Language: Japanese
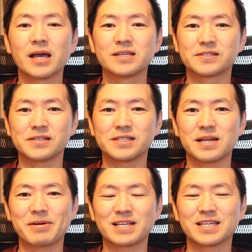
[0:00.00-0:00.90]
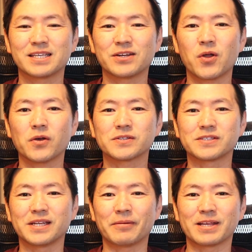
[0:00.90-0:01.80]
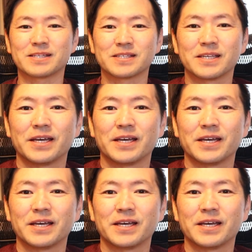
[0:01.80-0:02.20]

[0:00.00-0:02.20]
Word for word: スイーツラバーチャンネルのスイラバです。